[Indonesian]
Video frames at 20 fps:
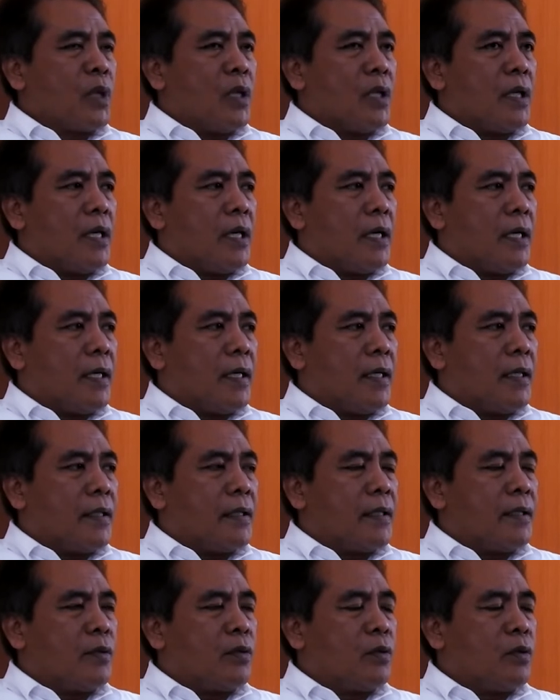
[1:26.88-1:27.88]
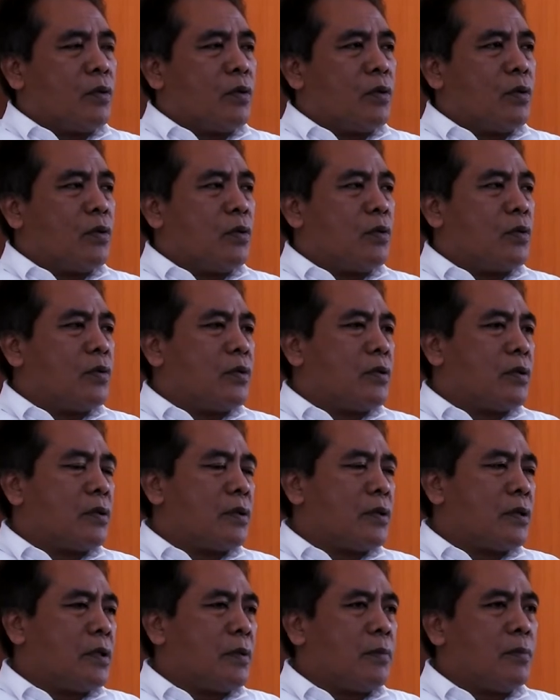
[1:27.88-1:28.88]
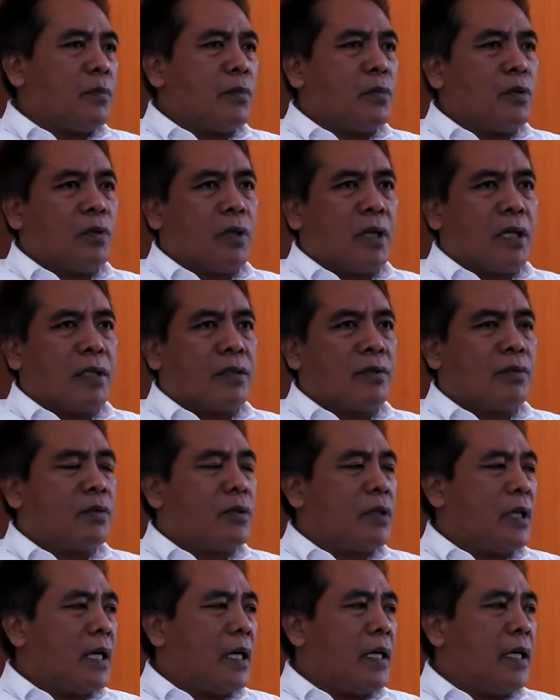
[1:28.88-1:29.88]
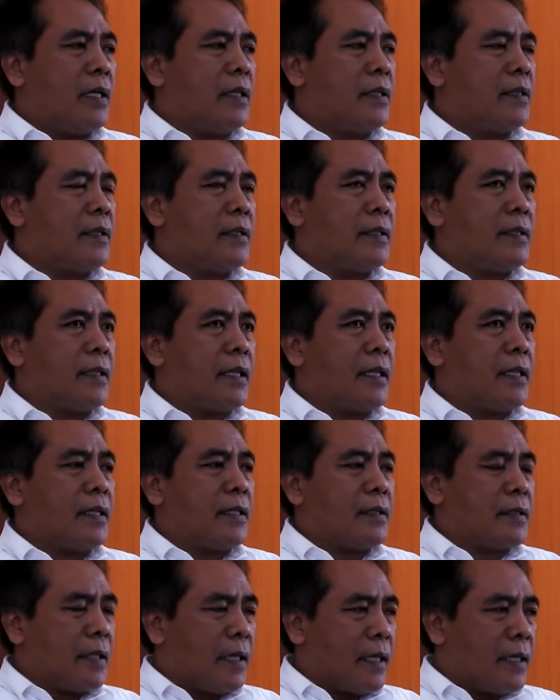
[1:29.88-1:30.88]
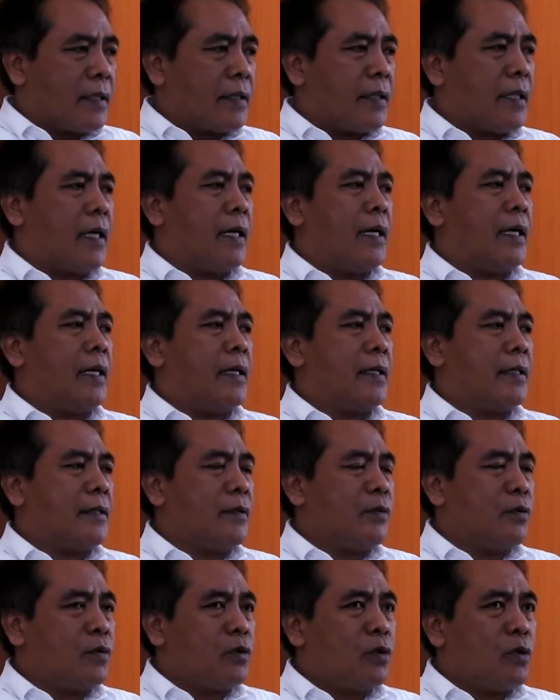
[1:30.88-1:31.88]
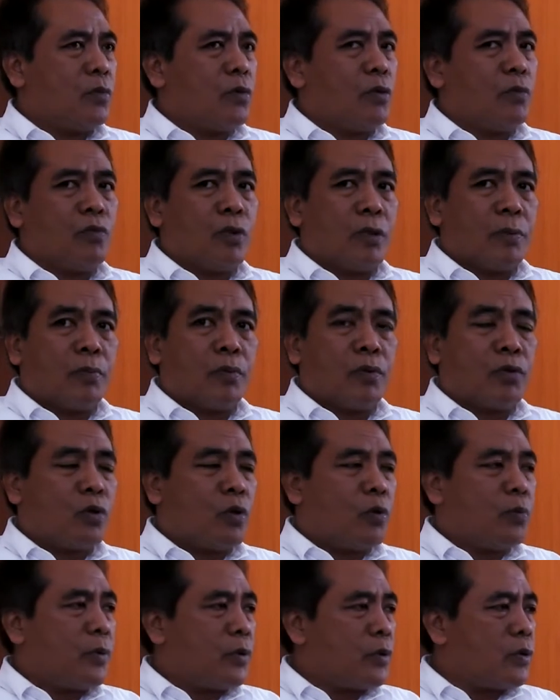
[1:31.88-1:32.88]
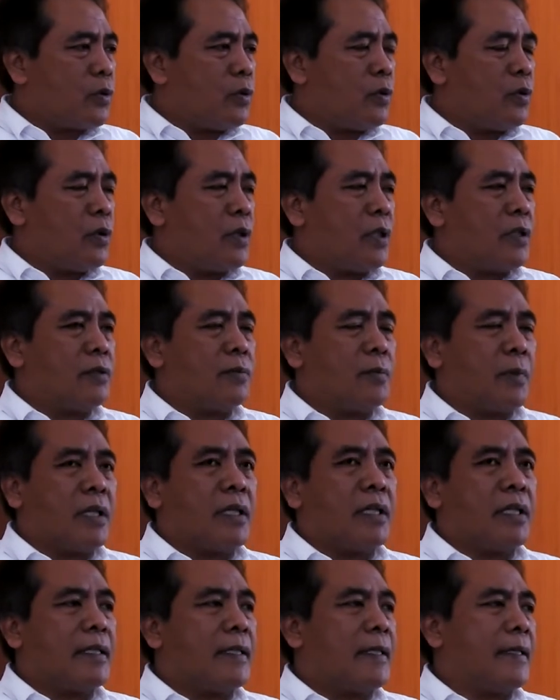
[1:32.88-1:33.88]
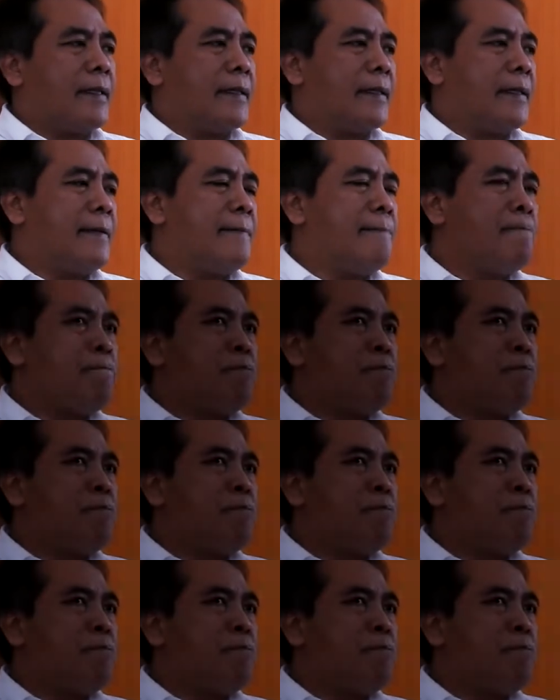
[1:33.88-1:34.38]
ya itu semua sudah kita kesehatan untuk membuat posko-posko dan sebagainya ya.